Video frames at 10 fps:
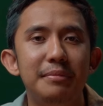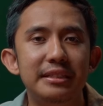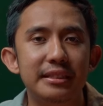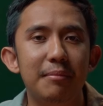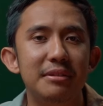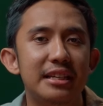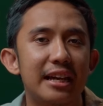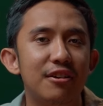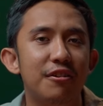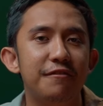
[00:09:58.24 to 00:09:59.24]
bisa
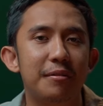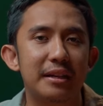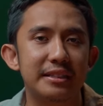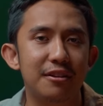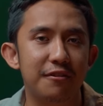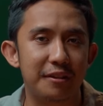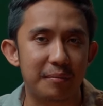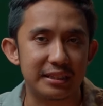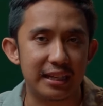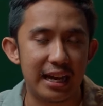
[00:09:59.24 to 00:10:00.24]
mencari
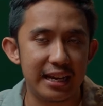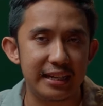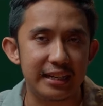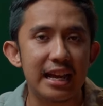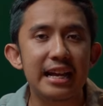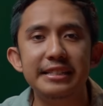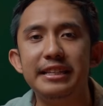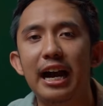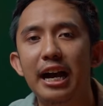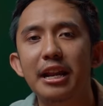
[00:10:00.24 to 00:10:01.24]
konfirmasi-konfirmasi lain.
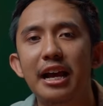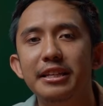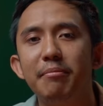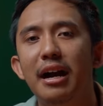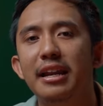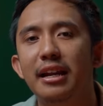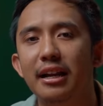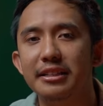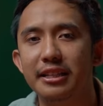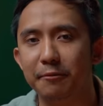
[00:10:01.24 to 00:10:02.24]
Jangan hanya
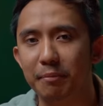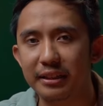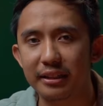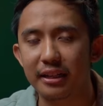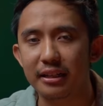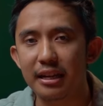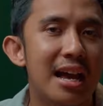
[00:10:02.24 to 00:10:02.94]
mengandalkan chart pattern.